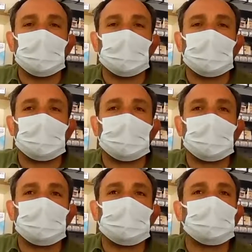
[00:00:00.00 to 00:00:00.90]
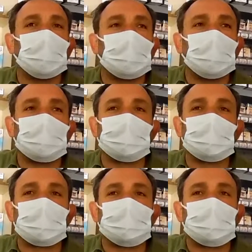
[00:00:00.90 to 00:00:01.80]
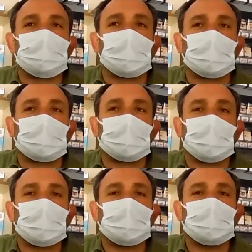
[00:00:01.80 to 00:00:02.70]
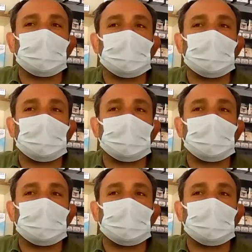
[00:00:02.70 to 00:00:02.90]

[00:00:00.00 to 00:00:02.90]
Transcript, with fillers: e, biz bakkalcıları bir saat daha e,